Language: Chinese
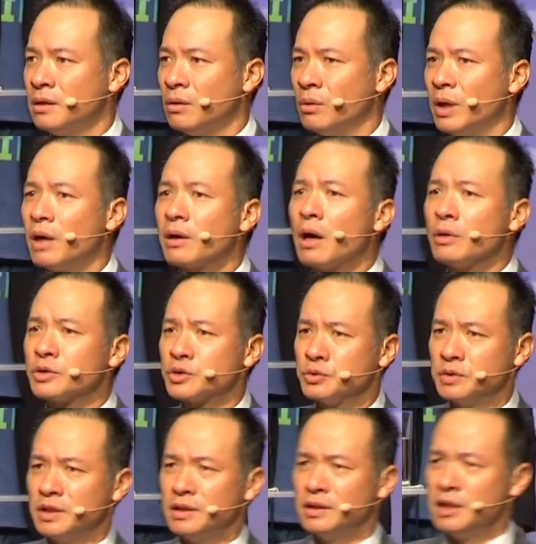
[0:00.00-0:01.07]
我要告诉
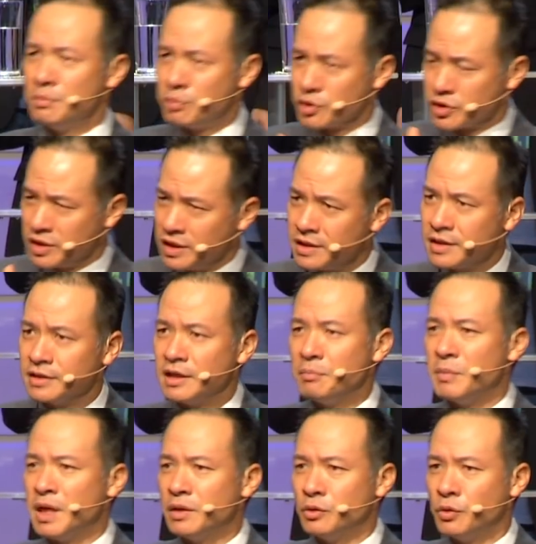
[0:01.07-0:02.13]
你，你不是一个人
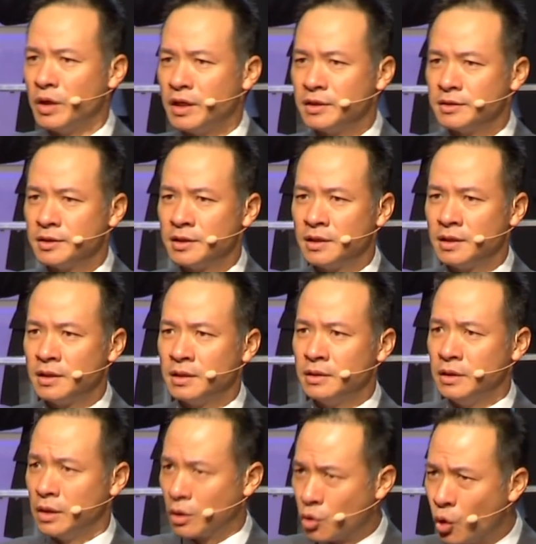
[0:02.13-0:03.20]
面对
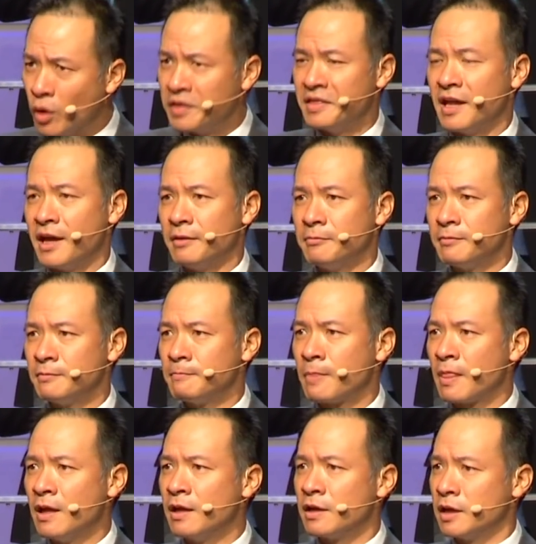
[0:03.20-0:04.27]
你的困难
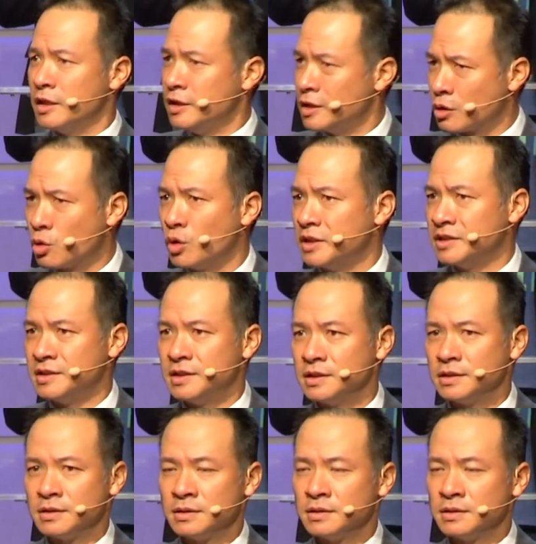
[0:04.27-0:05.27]
跟你的困境。